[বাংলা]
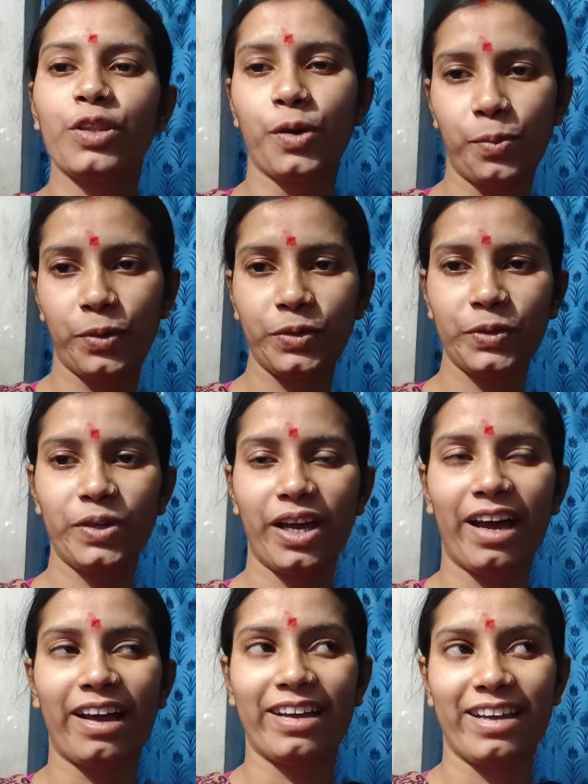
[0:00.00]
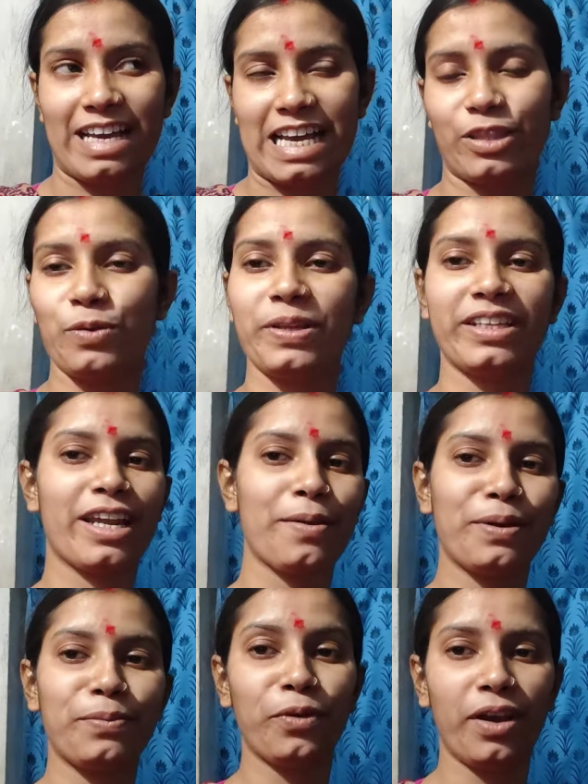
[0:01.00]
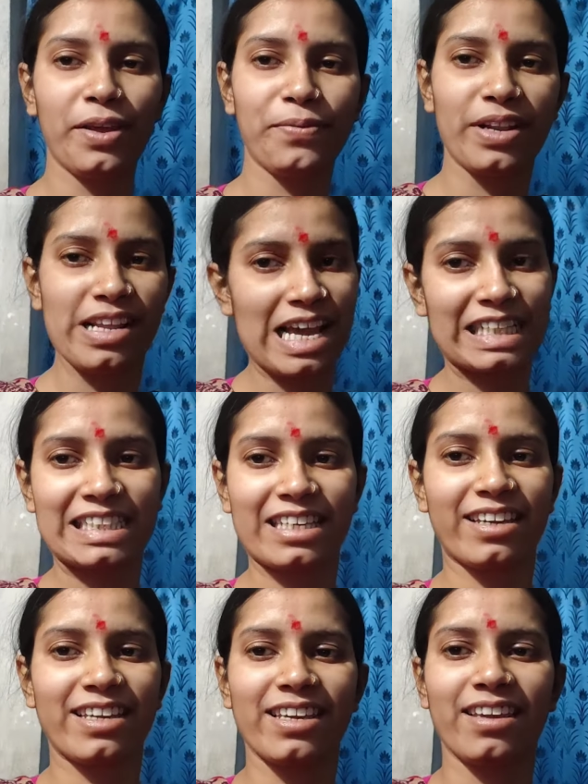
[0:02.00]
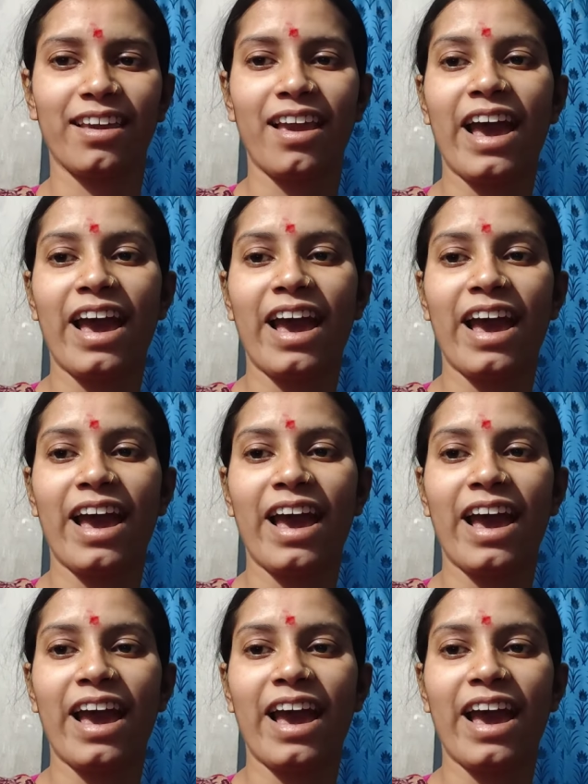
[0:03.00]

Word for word: তো বন্ধুরা তোমাদেরকে এবার বলেই ফেলি আজকে কি